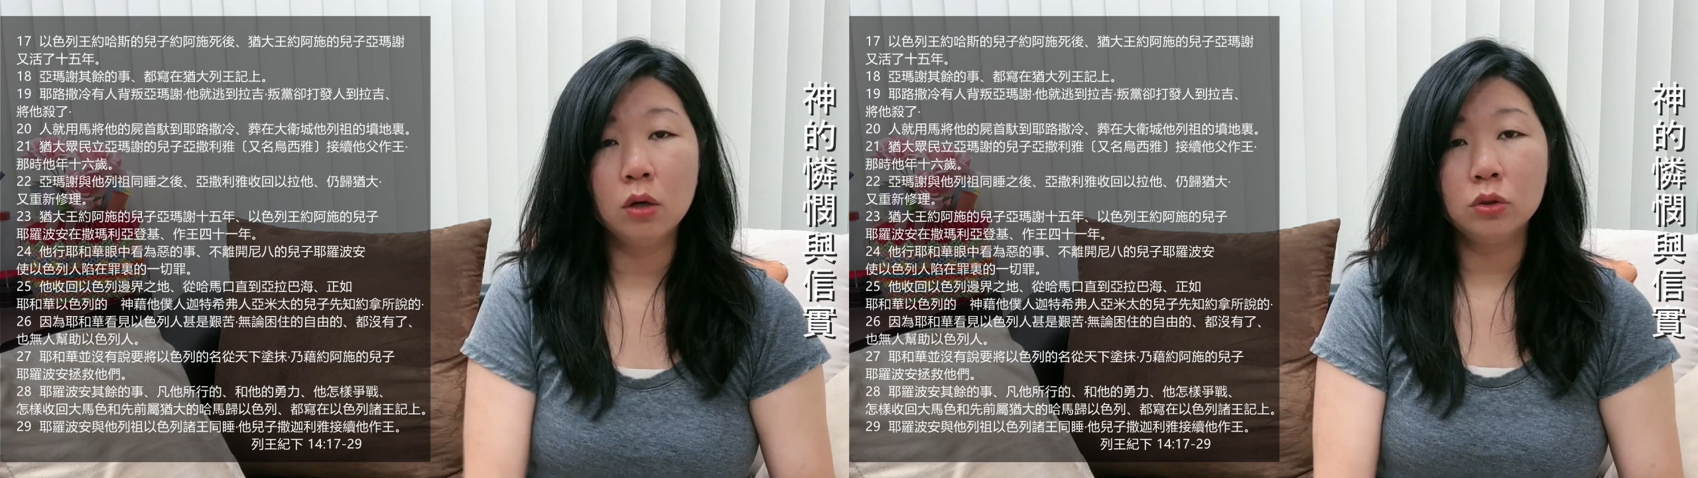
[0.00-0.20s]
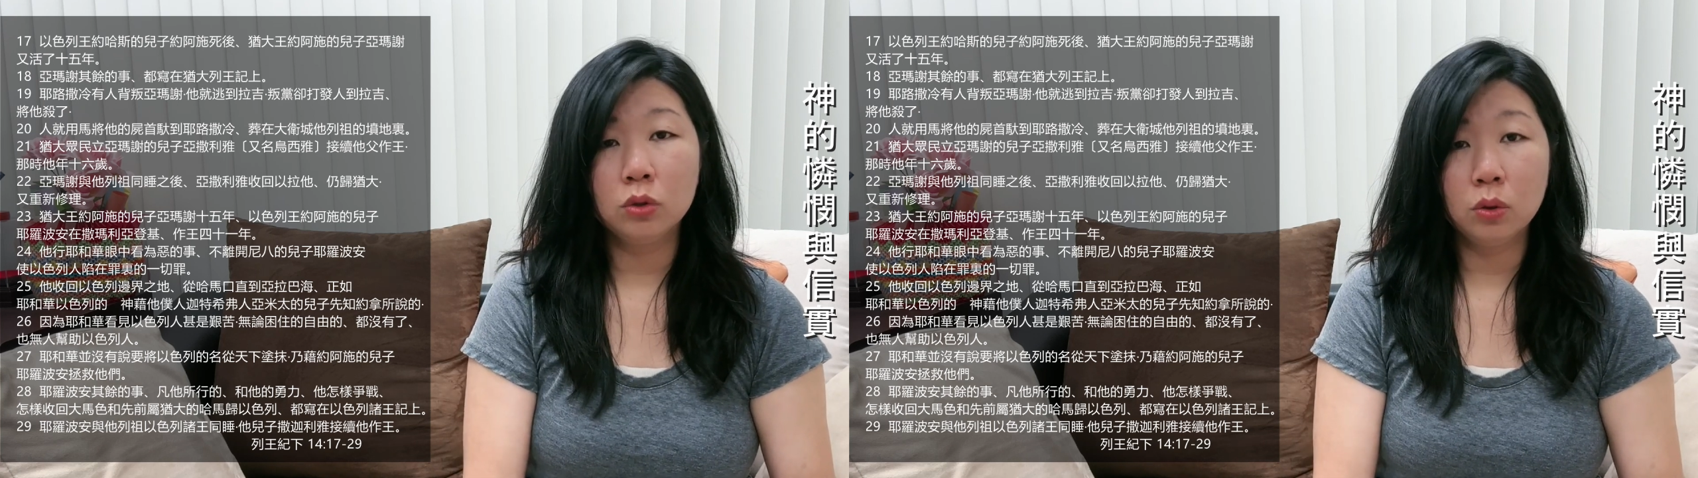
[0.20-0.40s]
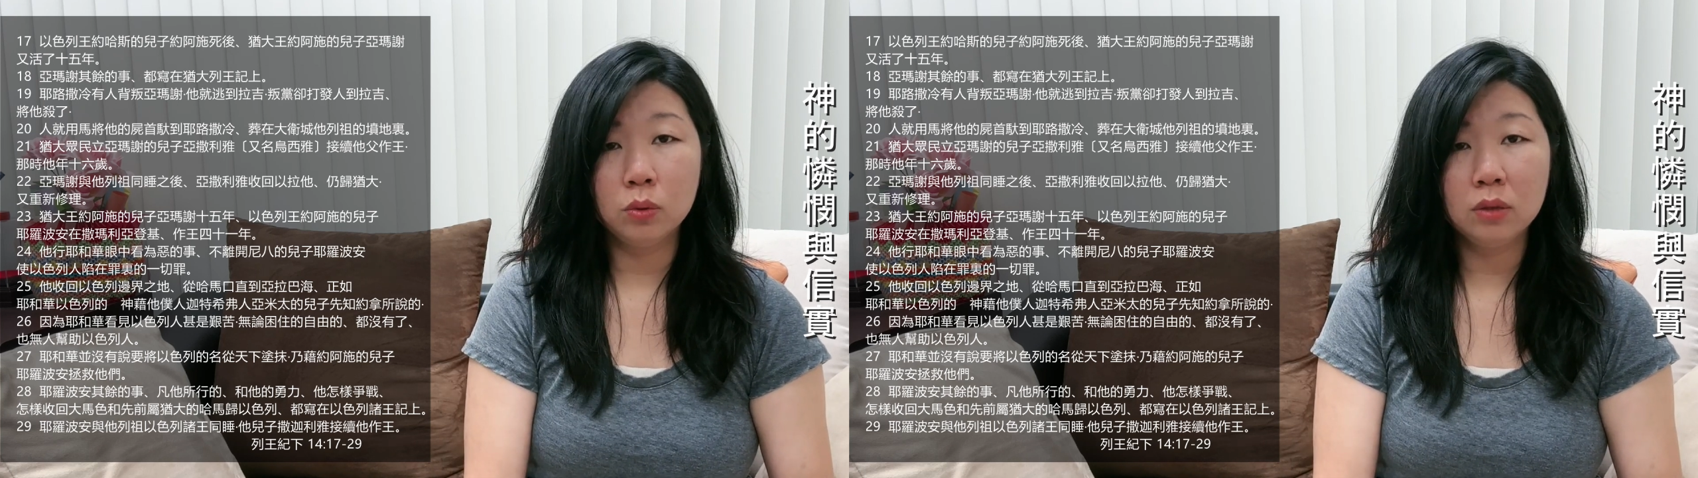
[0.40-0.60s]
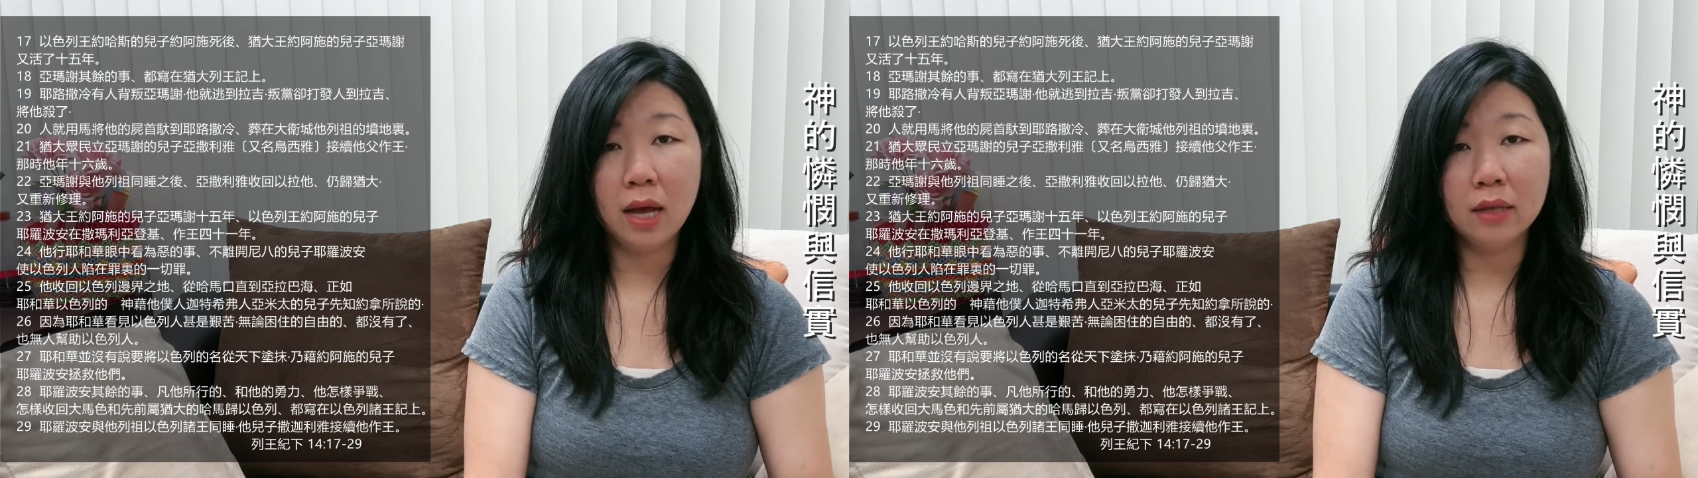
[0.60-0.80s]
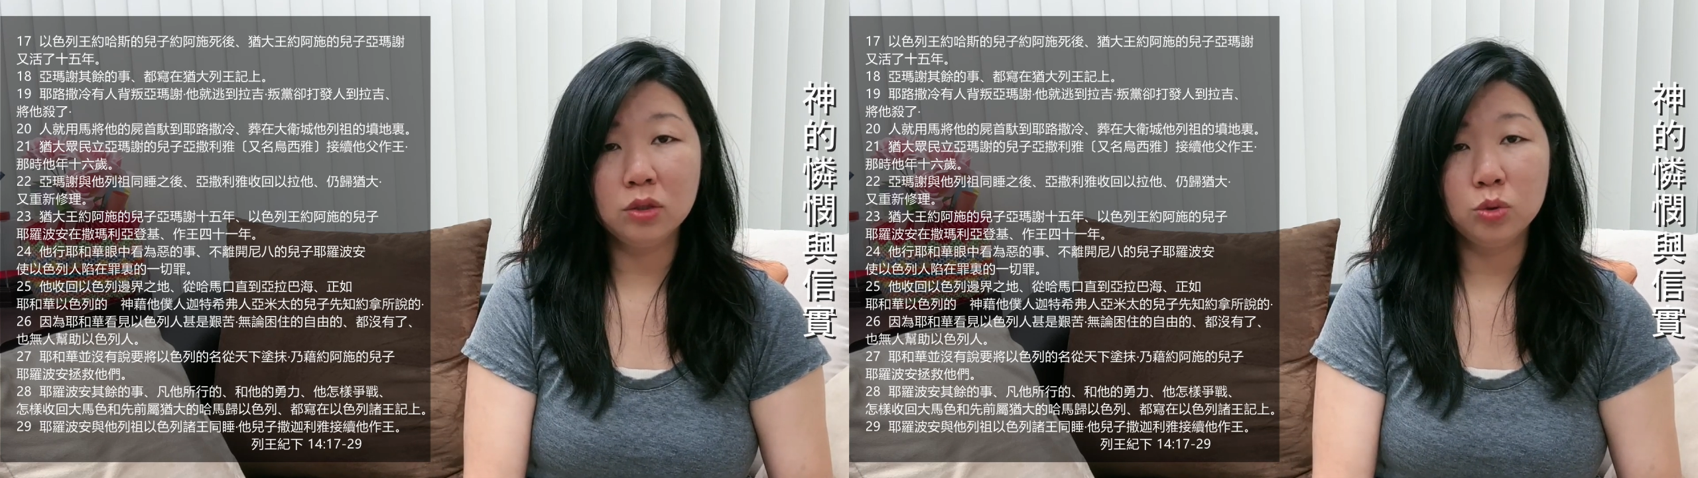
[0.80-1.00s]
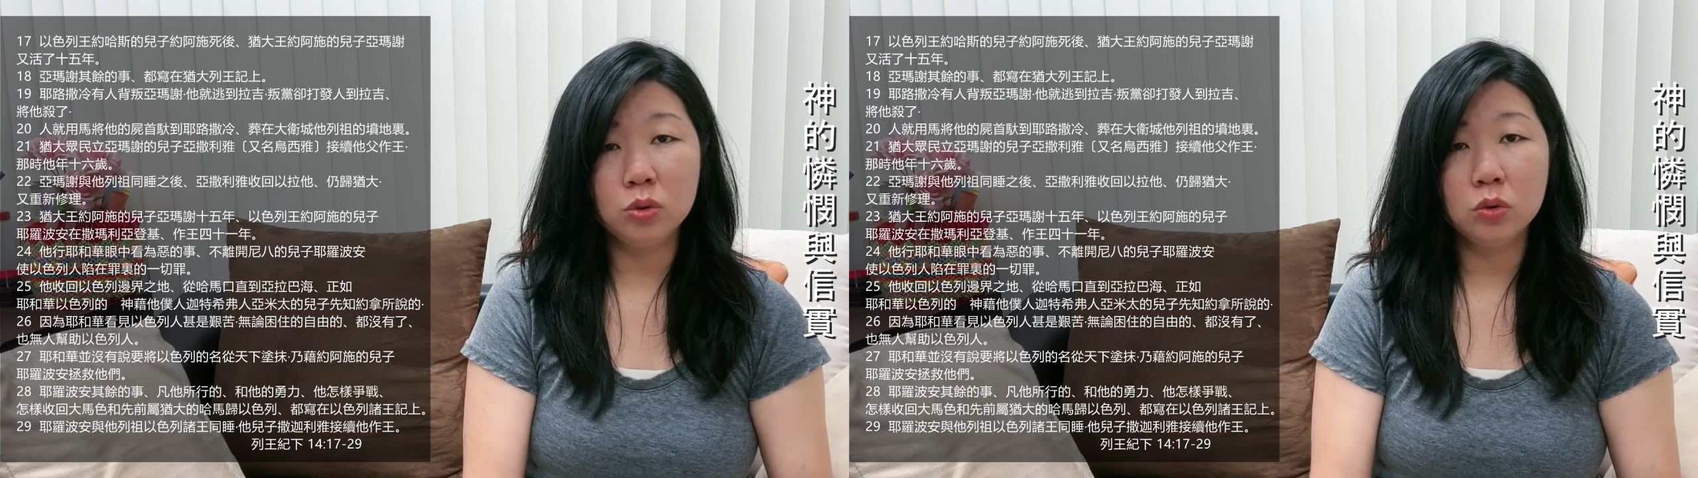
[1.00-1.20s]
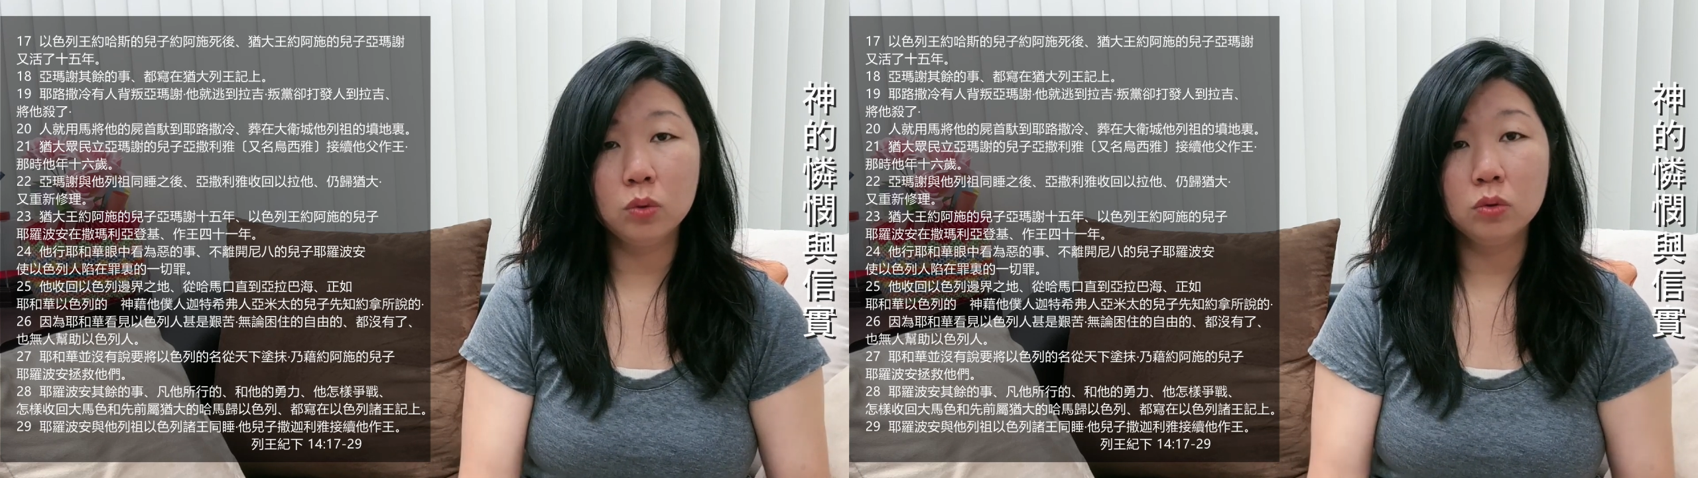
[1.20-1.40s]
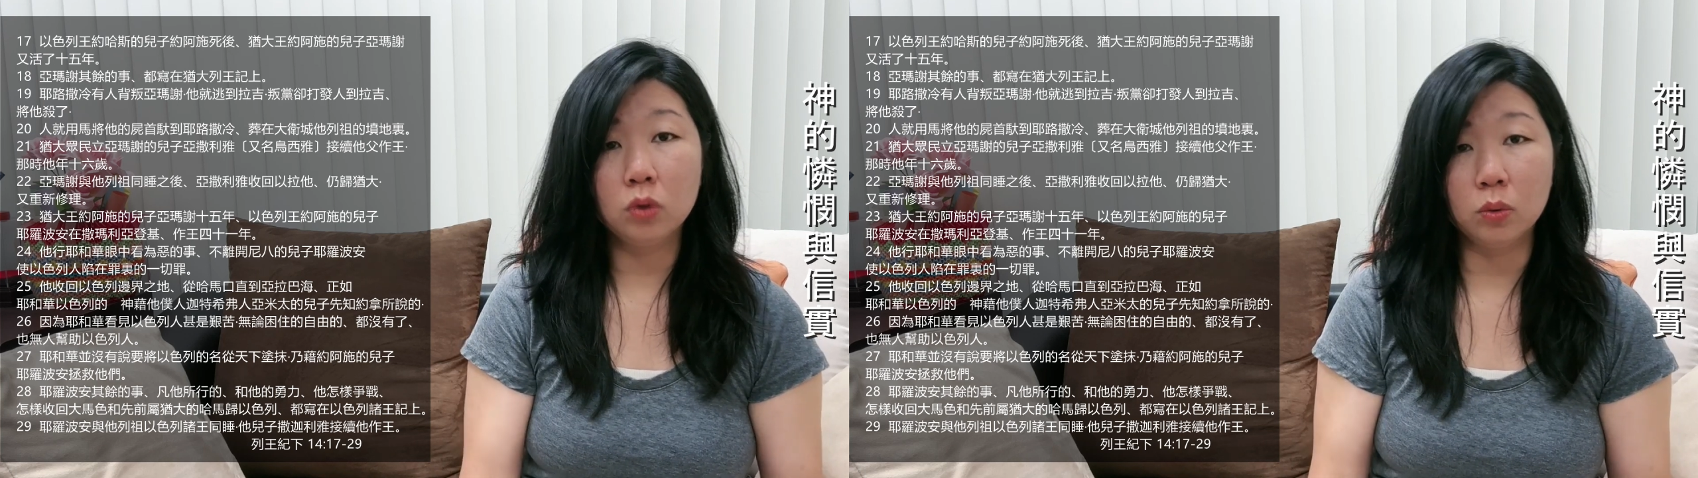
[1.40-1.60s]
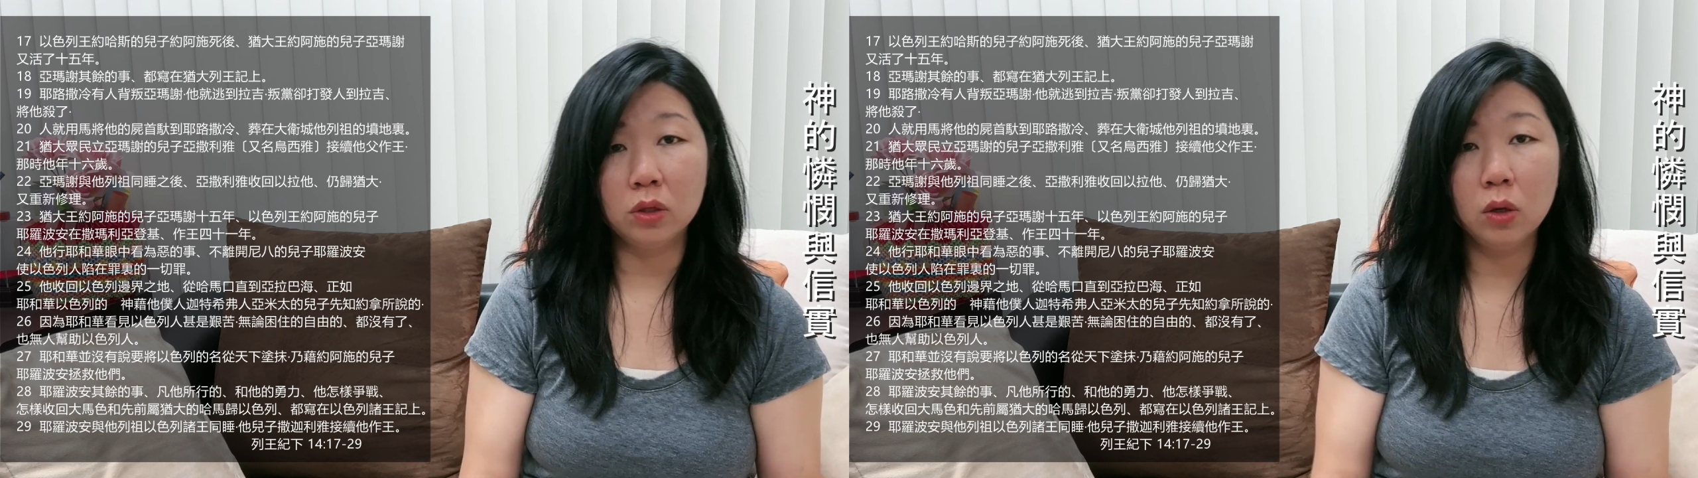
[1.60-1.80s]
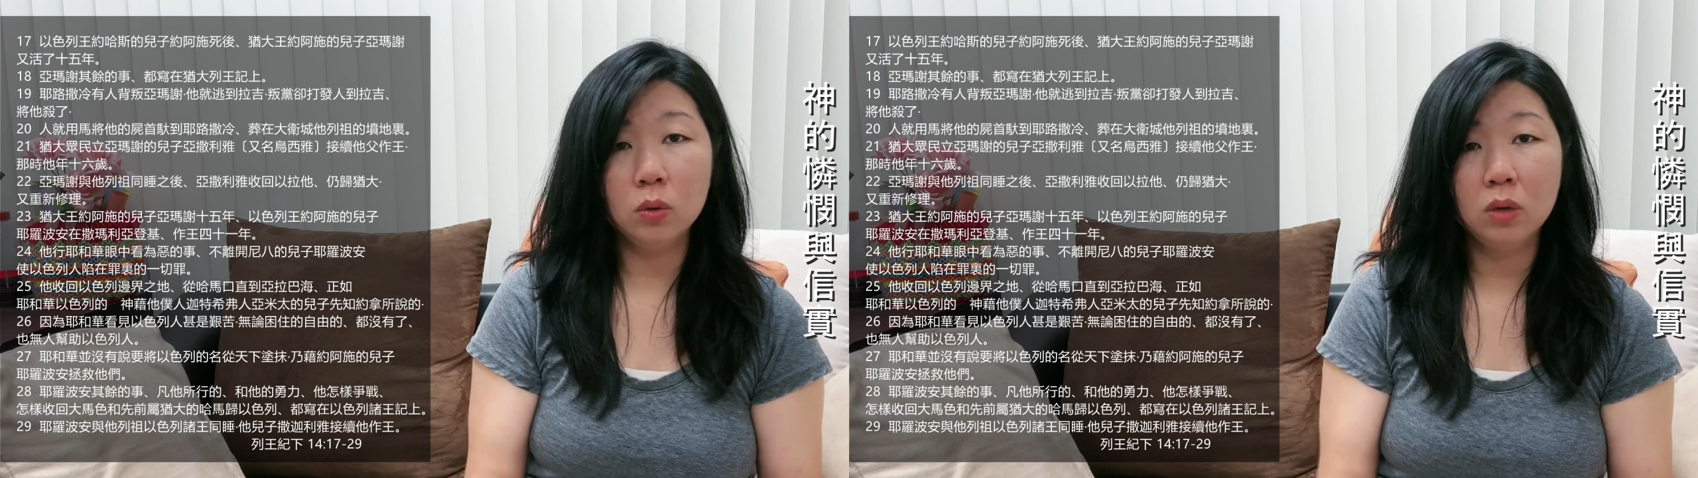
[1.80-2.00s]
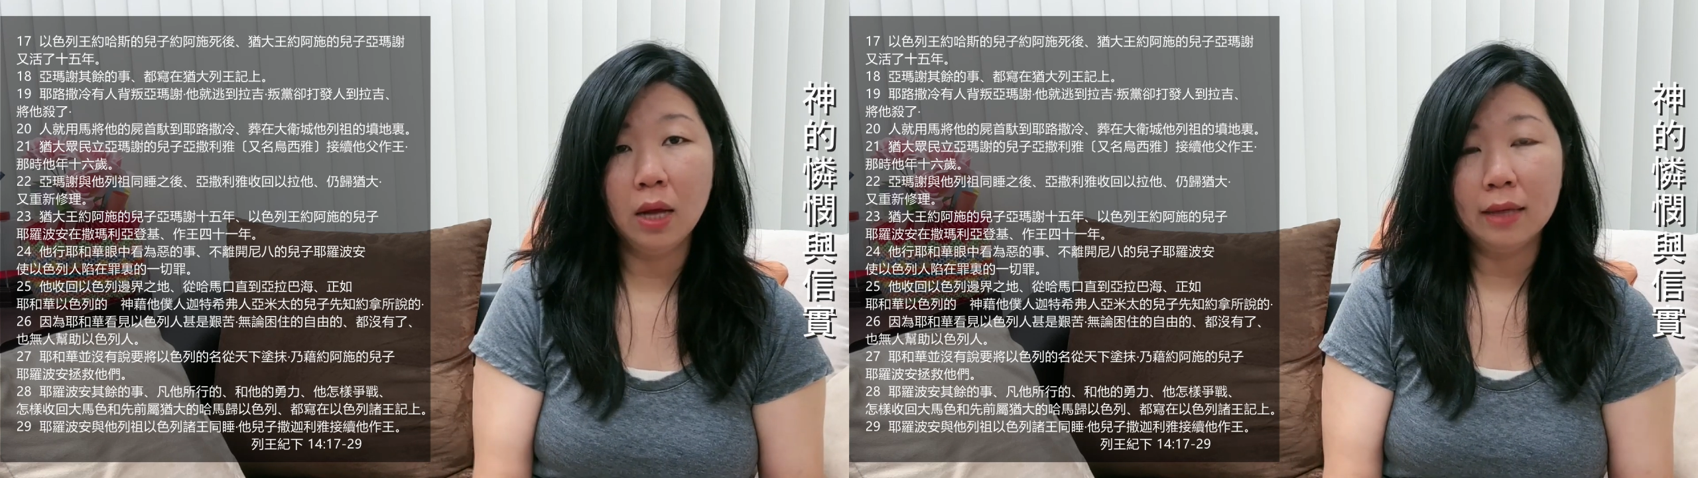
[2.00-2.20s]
从羊群中走丢，